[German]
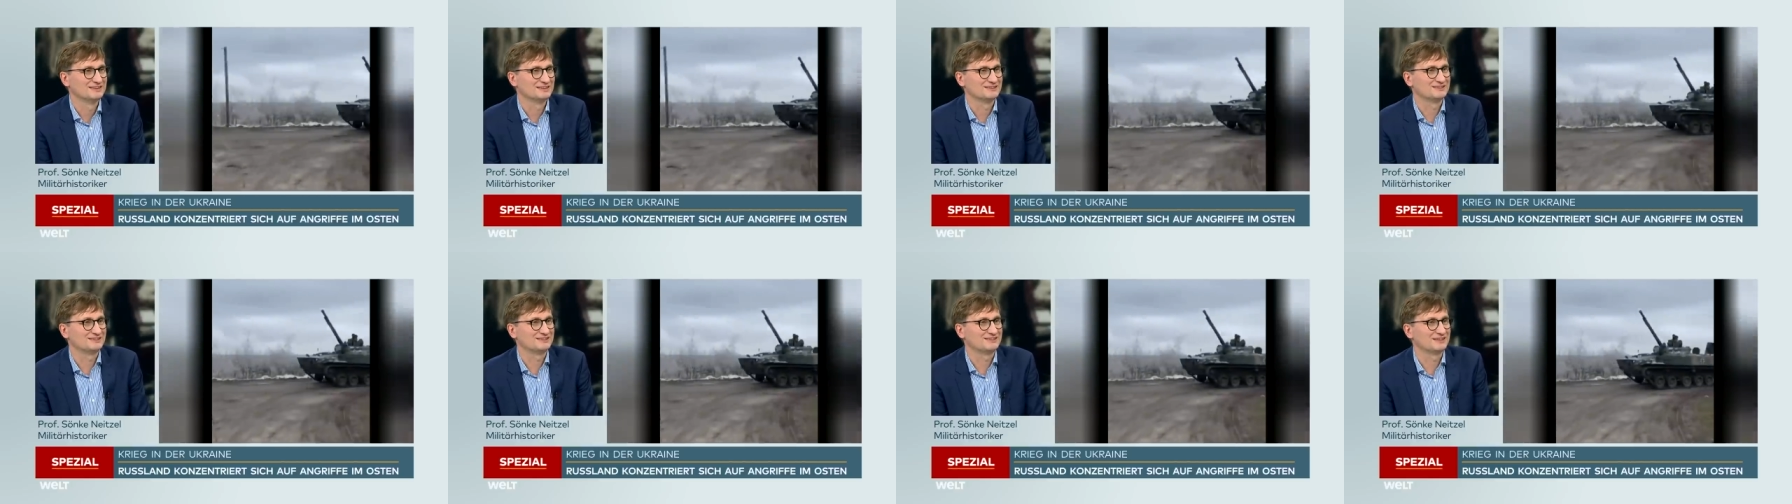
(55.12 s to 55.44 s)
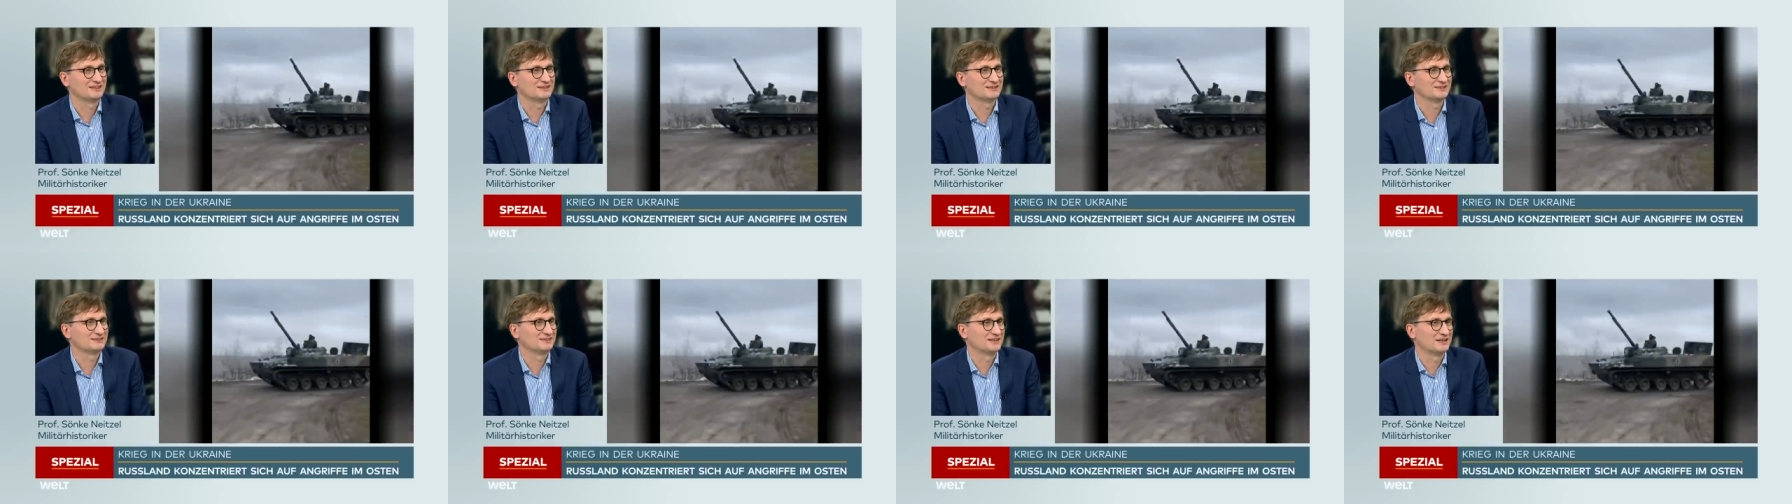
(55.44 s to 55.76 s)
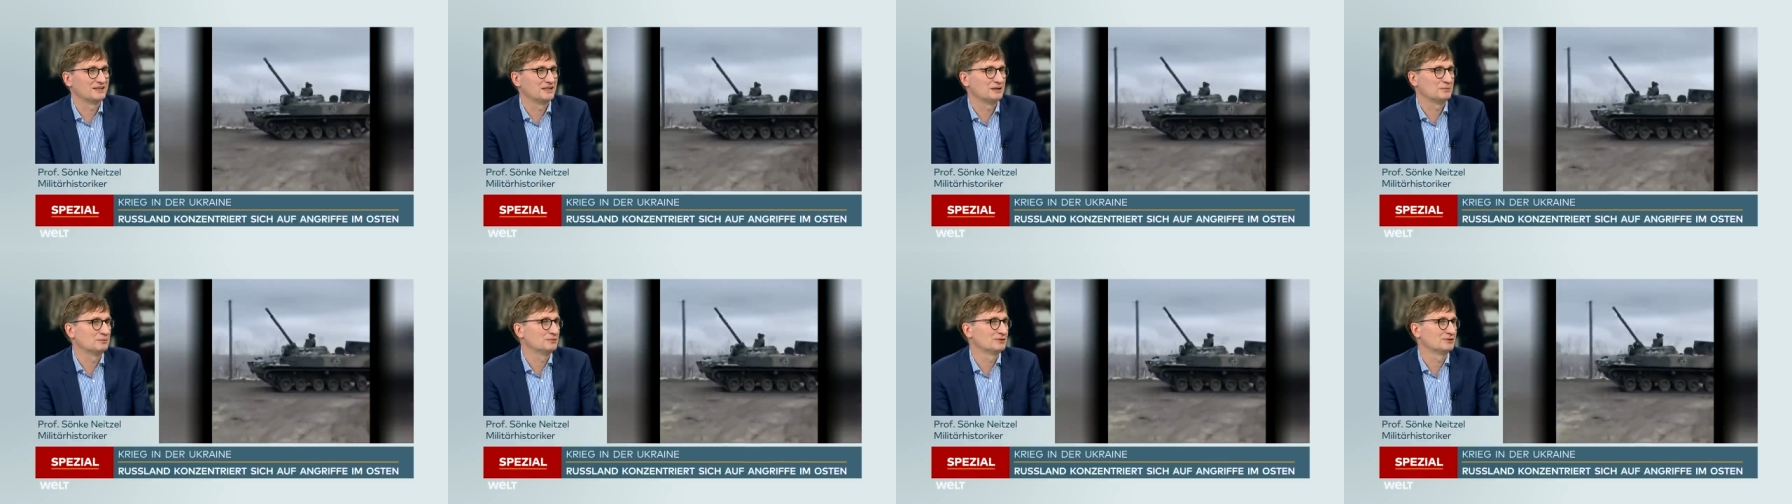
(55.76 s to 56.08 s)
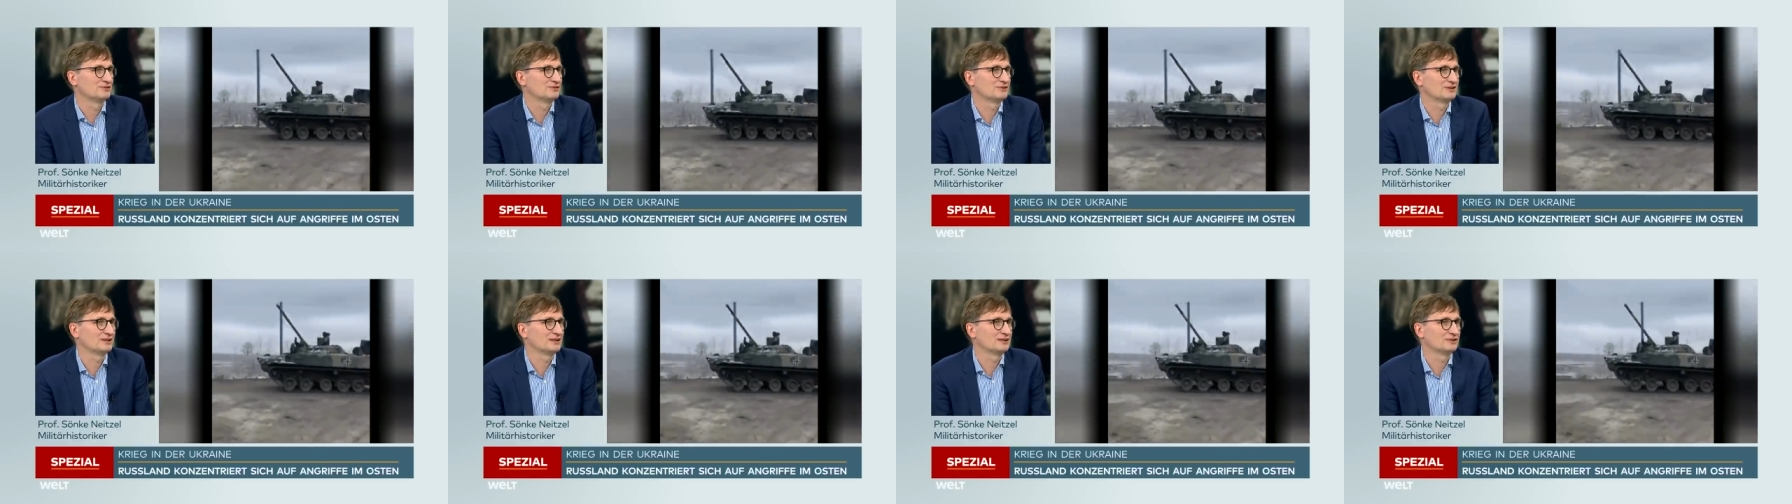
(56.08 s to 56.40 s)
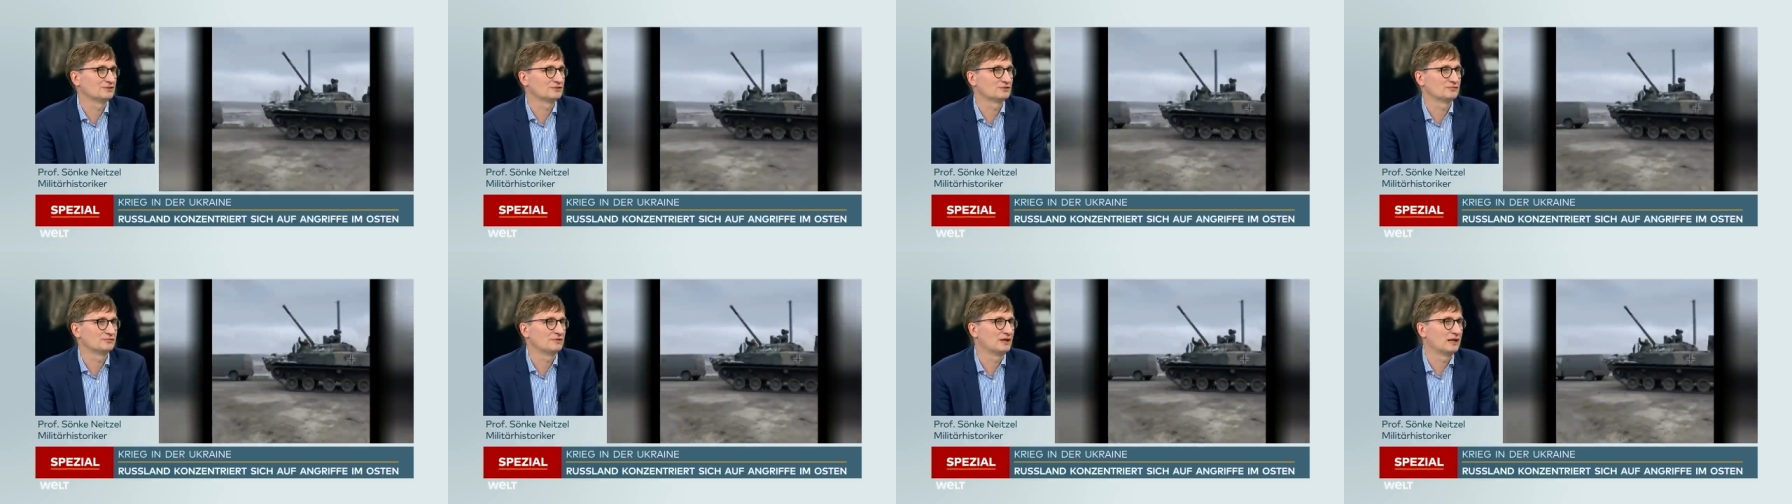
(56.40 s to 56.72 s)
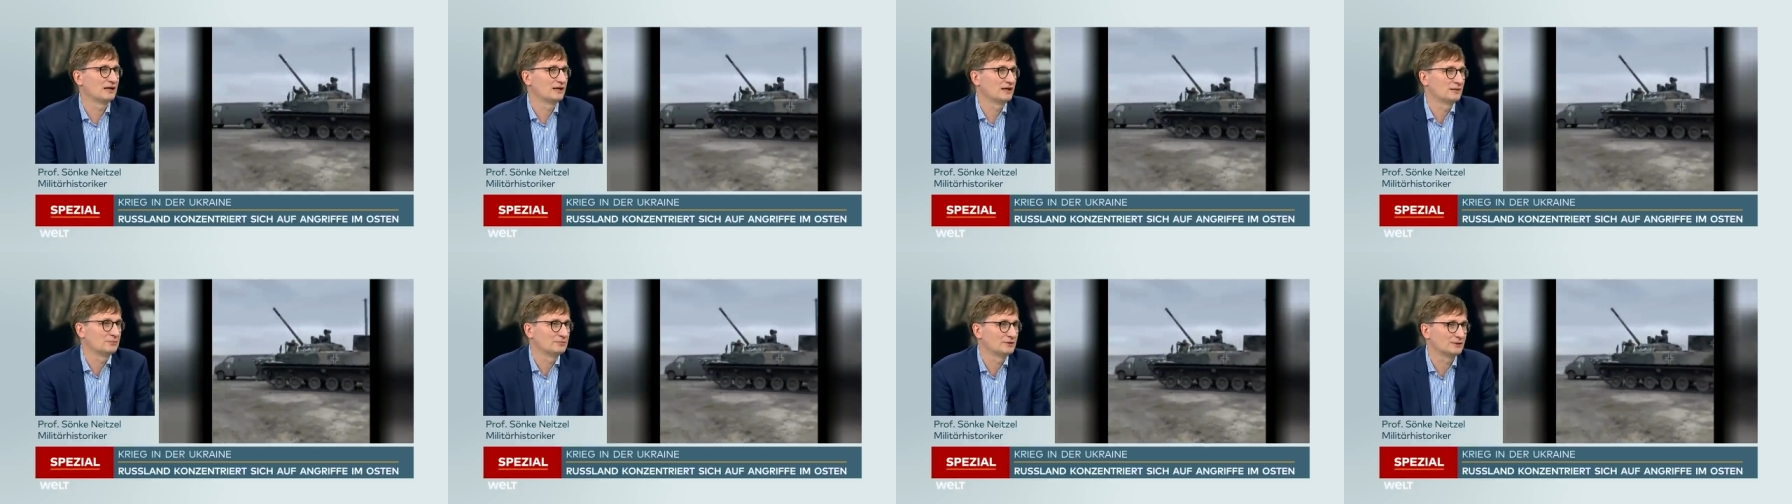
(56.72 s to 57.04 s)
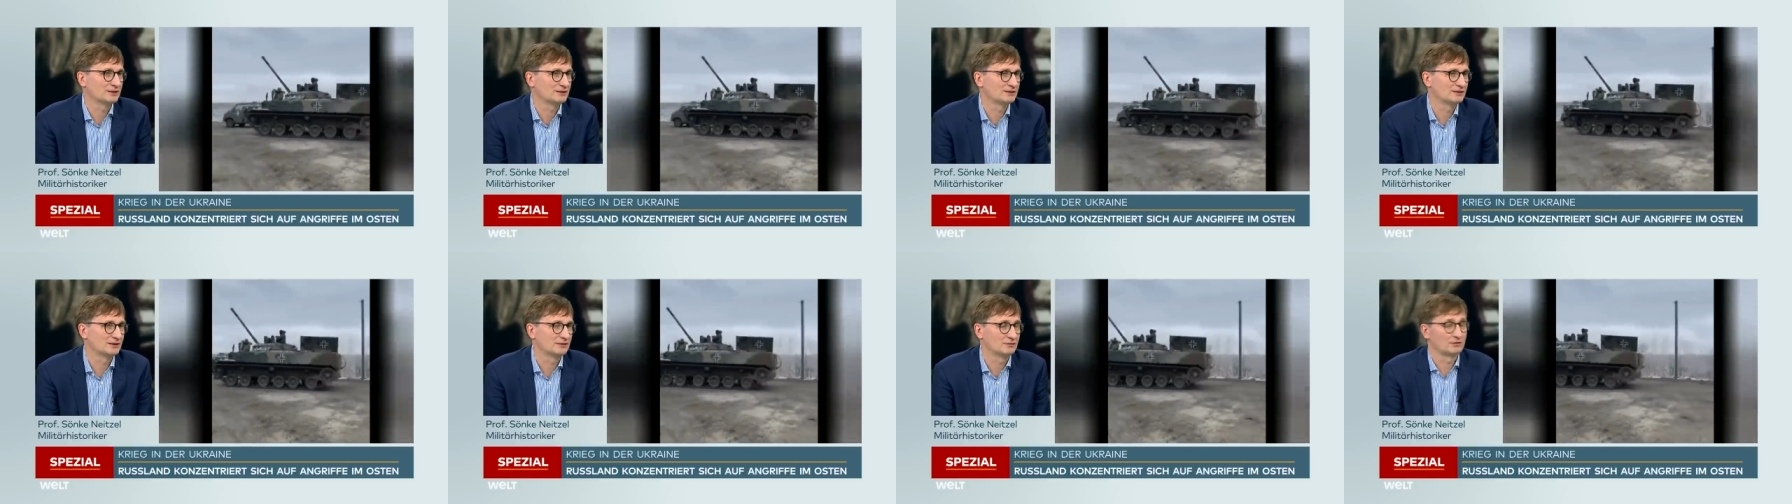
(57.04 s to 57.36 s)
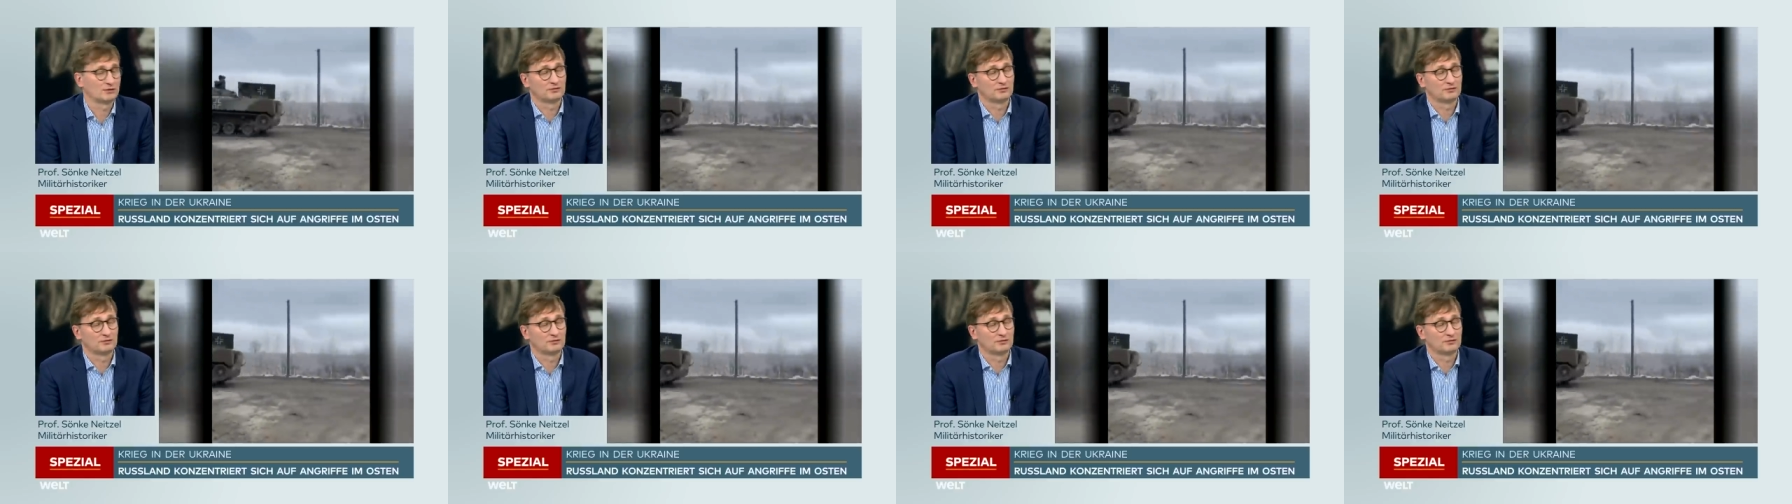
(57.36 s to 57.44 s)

Das ist dann der Nebel des Krieges. Und wir alle haben ja gedacht,